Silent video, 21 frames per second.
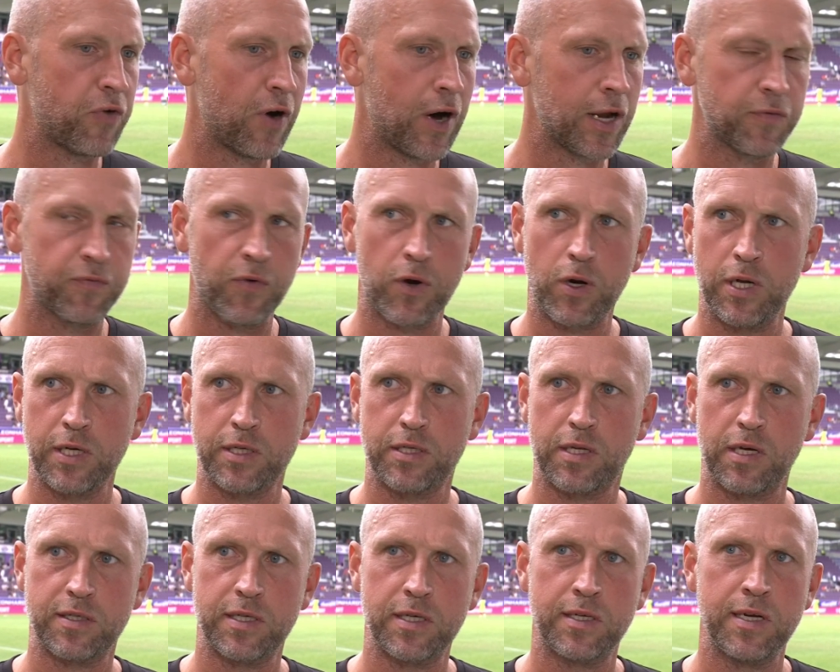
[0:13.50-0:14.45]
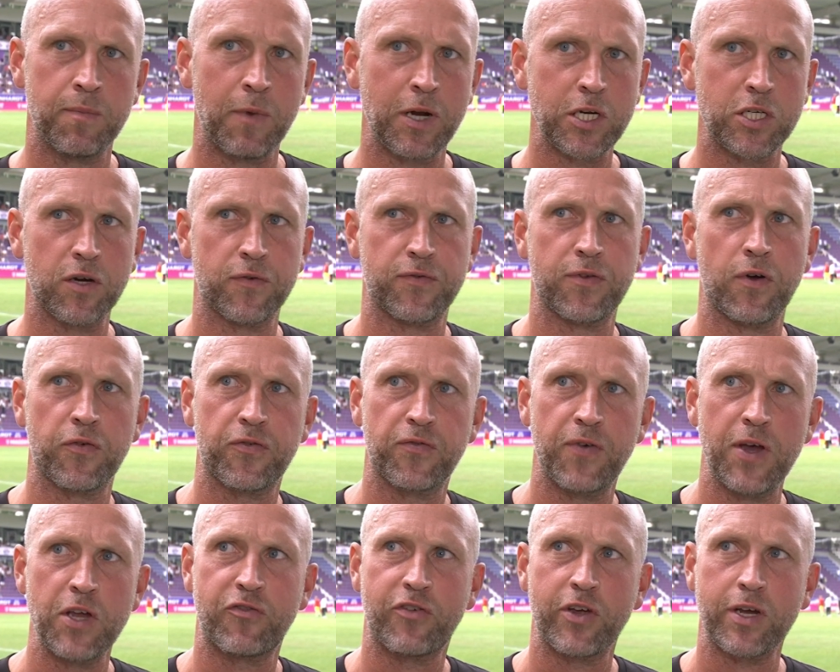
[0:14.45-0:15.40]
verantwortlich, dass ich eine Mannschaft
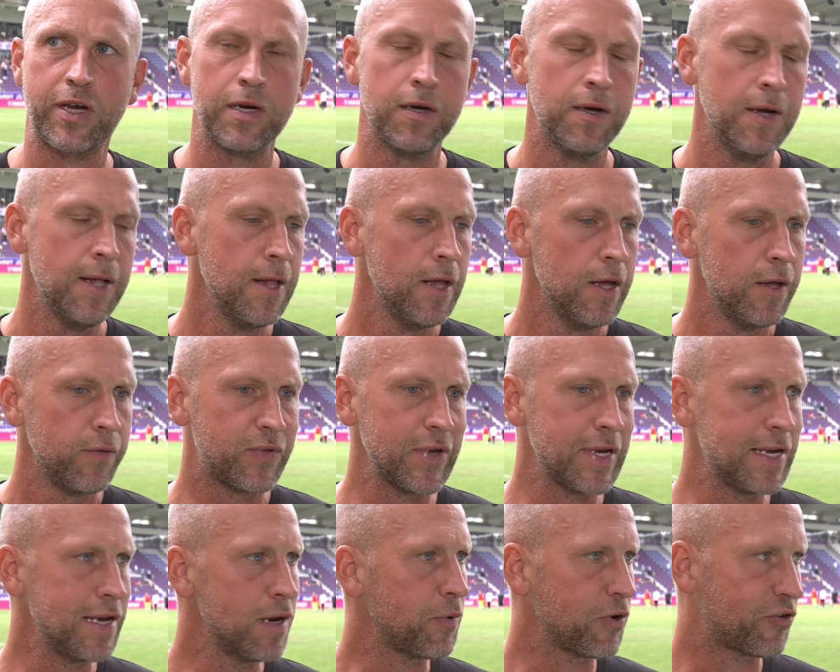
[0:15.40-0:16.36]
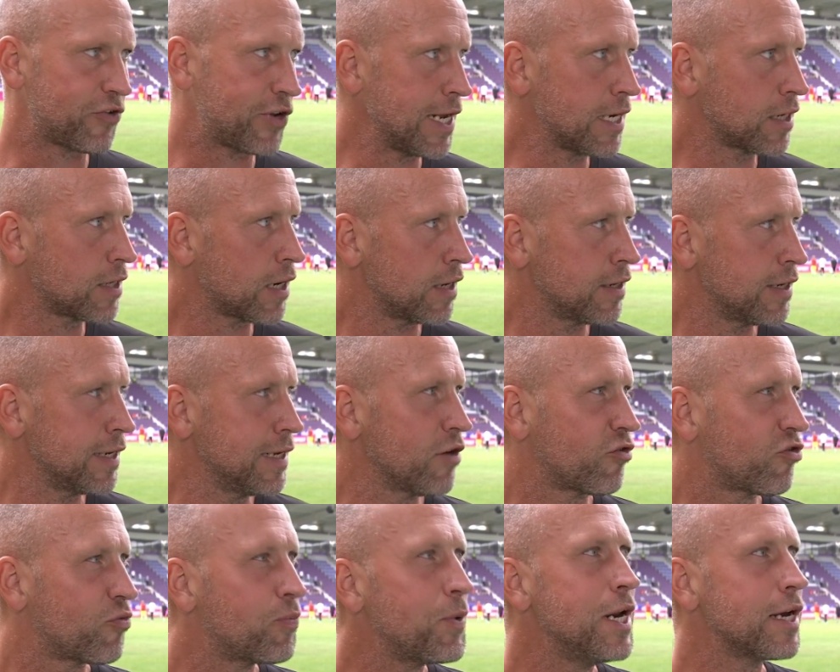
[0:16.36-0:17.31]
aufs Feld schicke, die hier bestehen kann, die
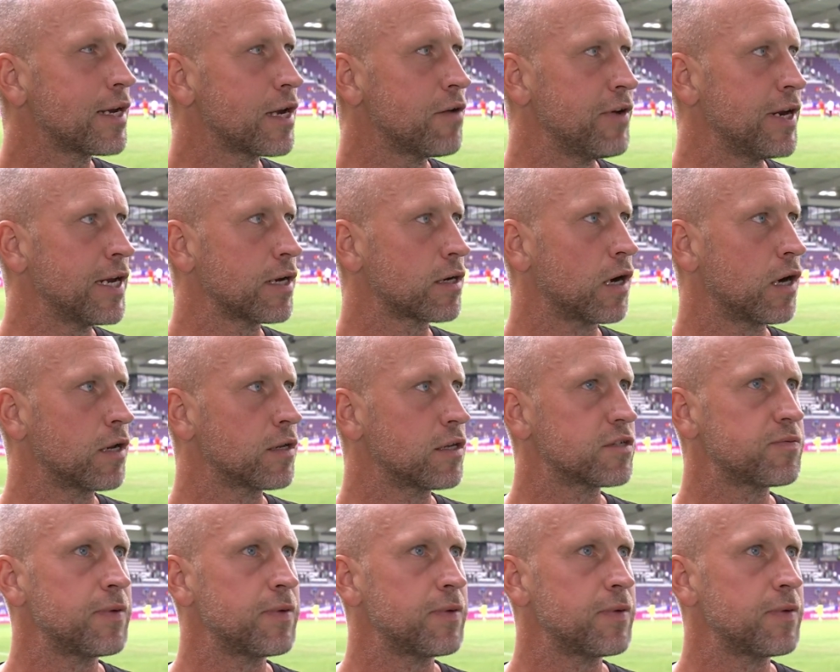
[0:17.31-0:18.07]
hier Spiele gewinnen kann.